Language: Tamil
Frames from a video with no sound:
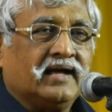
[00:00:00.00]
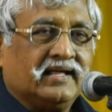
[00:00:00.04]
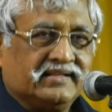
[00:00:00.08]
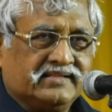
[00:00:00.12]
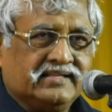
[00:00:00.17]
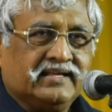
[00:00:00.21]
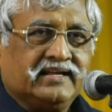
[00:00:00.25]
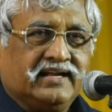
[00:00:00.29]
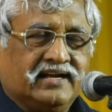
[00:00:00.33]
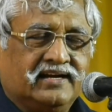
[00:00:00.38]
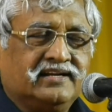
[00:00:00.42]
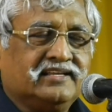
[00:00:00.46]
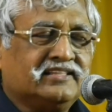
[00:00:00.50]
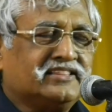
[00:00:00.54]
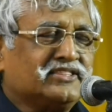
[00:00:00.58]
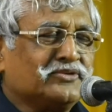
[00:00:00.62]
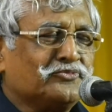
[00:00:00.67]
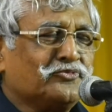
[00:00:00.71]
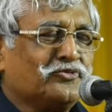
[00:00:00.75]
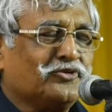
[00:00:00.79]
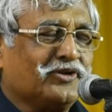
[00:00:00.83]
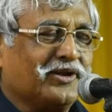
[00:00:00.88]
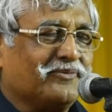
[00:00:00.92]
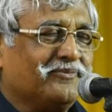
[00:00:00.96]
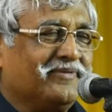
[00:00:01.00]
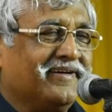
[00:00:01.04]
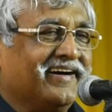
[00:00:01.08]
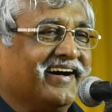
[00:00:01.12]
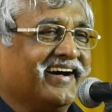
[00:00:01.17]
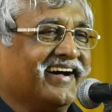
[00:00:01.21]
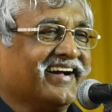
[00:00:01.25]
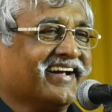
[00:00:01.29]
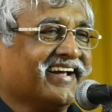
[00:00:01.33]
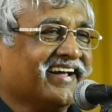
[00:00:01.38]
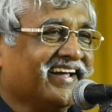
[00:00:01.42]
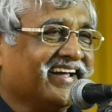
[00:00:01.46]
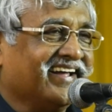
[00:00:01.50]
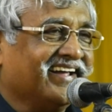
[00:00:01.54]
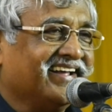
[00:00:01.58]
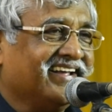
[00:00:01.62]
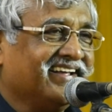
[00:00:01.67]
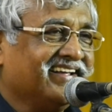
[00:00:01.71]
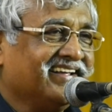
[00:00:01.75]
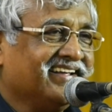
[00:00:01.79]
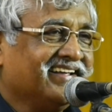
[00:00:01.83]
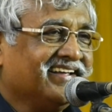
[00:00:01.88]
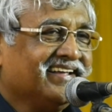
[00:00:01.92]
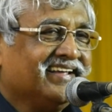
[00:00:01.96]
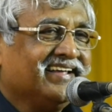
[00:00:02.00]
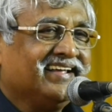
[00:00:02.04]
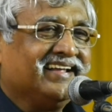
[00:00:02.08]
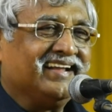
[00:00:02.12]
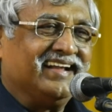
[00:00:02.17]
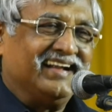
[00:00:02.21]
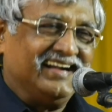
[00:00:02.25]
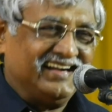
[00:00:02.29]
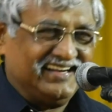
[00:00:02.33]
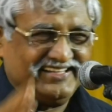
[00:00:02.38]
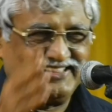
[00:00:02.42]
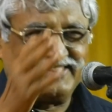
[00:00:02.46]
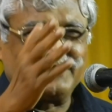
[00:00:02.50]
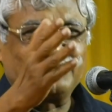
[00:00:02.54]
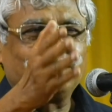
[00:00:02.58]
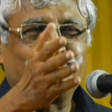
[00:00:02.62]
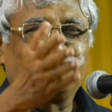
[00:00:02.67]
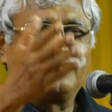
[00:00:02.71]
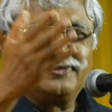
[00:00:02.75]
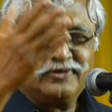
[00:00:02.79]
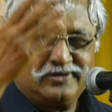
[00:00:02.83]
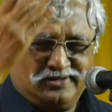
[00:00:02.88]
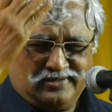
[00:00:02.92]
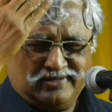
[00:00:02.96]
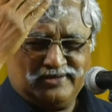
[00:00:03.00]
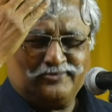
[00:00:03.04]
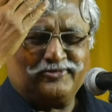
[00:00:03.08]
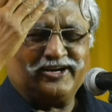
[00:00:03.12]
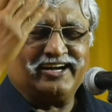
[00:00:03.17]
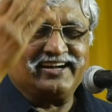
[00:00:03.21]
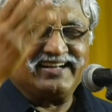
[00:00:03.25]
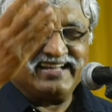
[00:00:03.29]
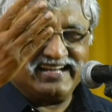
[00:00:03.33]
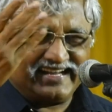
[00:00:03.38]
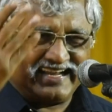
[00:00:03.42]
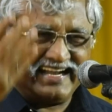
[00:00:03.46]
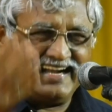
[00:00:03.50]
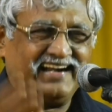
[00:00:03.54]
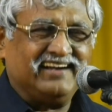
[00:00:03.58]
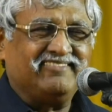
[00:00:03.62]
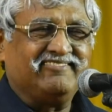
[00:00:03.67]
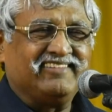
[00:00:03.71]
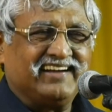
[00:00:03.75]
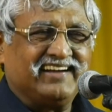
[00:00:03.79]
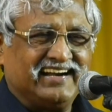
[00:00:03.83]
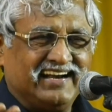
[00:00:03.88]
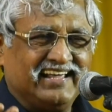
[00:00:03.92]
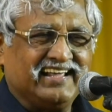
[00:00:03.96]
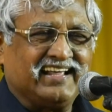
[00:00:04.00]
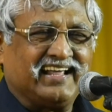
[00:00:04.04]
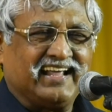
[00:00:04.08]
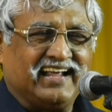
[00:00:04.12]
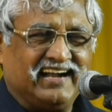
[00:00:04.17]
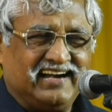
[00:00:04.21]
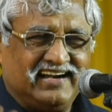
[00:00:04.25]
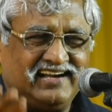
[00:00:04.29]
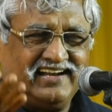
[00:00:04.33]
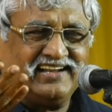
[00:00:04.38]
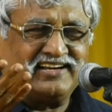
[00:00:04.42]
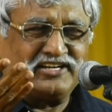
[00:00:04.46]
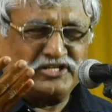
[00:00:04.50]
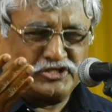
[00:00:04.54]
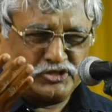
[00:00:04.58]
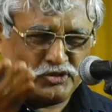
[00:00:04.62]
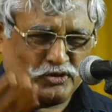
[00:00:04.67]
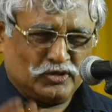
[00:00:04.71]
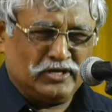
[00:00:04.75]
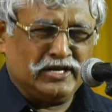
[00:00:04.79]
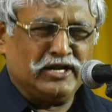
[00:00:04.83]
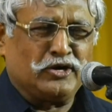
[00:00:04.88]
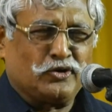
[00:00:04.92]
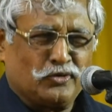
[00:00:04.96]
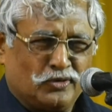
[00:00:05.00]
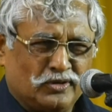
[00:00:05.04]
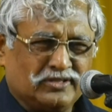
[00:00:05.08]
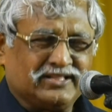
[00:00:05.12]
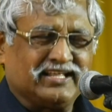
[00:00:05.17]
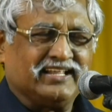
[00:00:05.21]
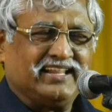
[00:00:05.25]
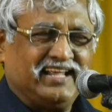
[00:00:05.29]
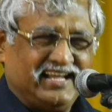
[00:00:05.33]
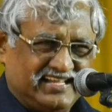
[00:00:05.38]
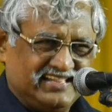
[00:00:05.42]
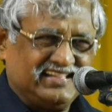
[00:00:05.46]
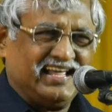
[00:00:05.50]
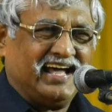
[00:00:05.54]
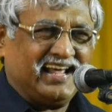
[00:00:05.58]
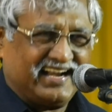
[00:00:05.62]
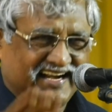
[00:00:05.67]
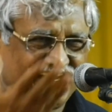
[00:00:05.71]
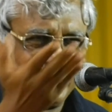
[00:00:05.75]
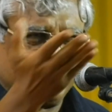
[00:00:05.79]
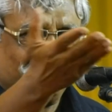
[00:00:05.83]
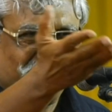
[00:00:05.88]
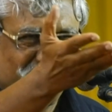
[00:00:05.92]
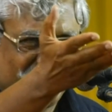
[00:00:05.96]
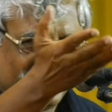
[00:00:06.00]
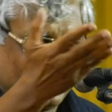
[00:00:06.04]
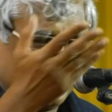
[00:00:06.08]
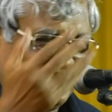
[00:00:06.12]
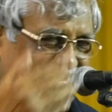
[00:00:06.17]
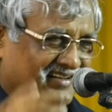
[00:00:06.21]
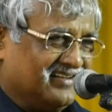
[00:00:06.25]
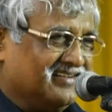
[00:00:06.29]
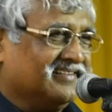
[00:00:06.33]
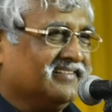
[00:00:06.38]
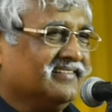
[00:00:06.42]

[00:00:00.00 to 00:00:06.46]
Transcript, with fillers: அந்த எழுத்து மூலமாக எழுத்து மூலமாக கேள்விகளை கேள்வி என்று சொல்லிக் கொடுத்ததே இந்த அரங்கம் தான்